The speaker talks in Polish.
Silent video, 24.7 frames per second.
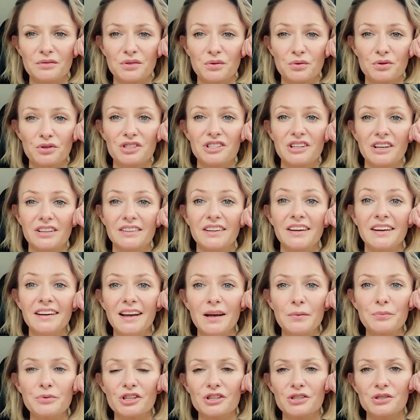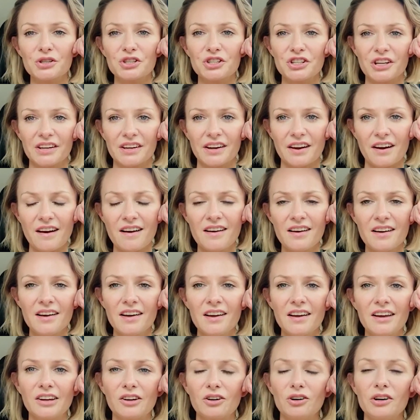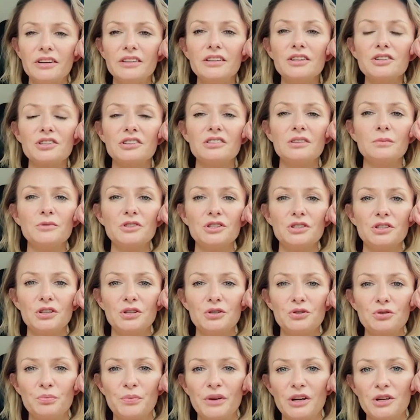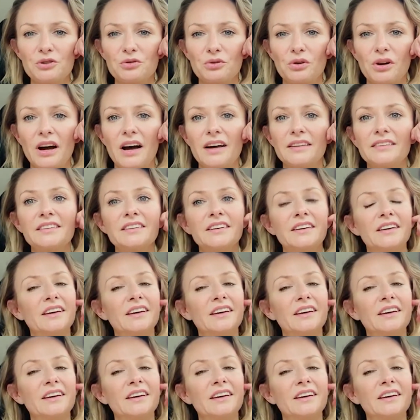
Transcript: złożyć jak najlepsze życzenia. Kolejnych 75 lat